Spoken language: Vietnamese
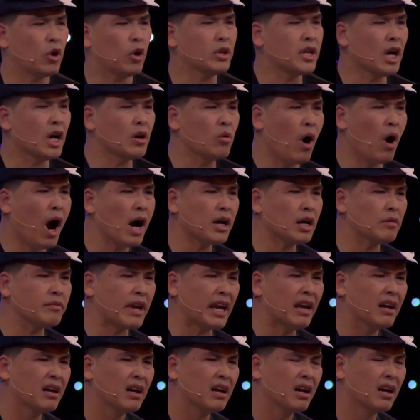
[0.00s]
nói trớt quớt không
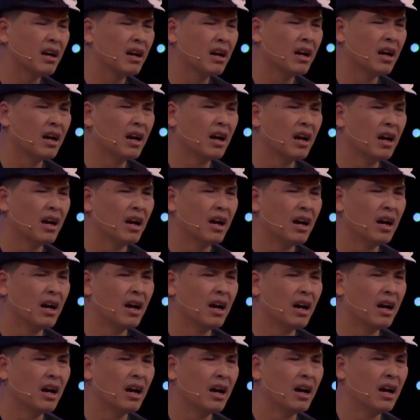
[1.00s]
vậy?
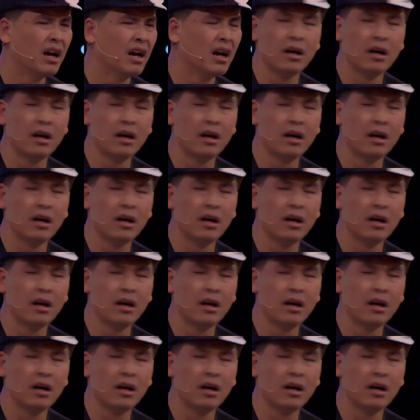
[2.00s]
Tình